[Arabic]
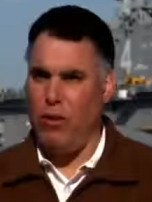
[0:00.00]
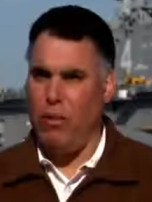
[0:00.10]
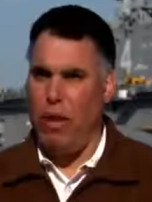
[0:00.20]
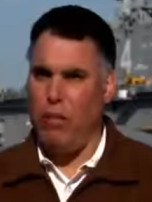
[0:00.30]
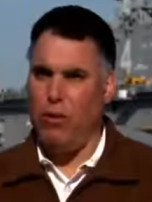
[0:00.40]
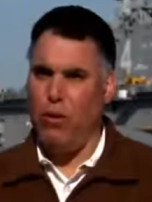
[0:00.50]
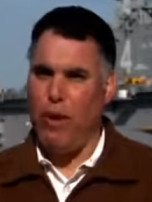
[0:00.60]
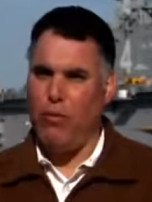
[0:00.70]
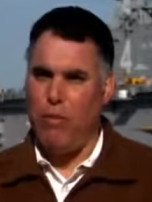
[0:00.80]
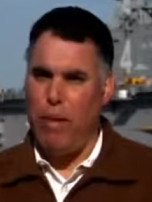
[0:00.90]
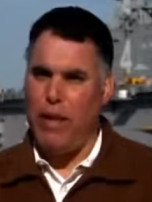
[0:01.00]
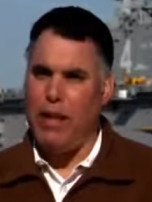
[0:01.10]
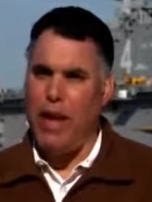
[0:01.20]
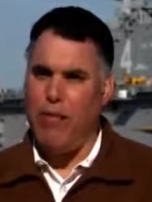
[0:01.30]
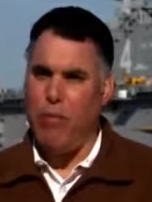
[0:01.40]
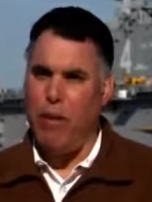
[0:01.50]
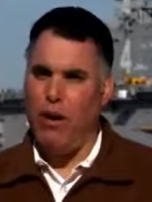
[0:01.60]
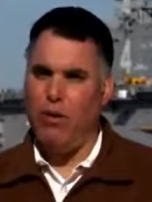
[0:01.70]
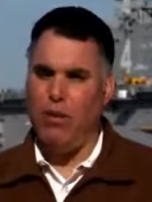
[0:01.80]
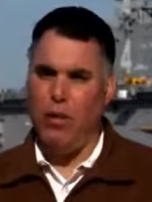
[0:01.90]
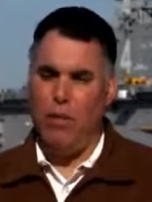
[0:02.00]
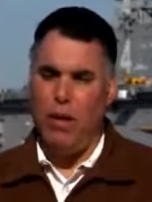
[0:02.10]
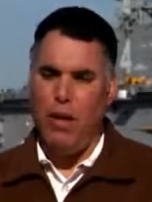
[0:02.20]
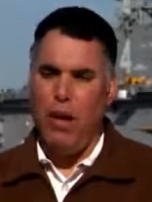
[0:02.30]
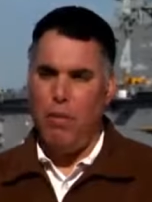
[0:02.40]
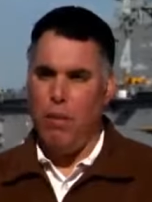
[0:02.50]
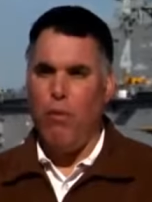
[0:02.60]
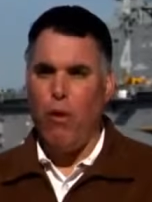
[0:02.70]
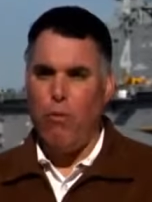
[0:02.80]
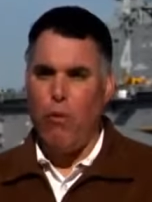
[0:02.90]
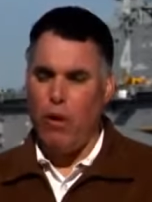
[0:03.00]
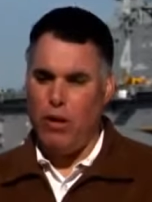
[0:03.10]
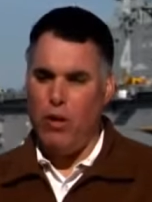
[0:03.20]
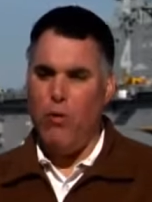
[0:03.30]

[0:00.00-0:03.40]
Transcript: مفرح أن نستطيع القبض على الأشرار وأن نعاقبهم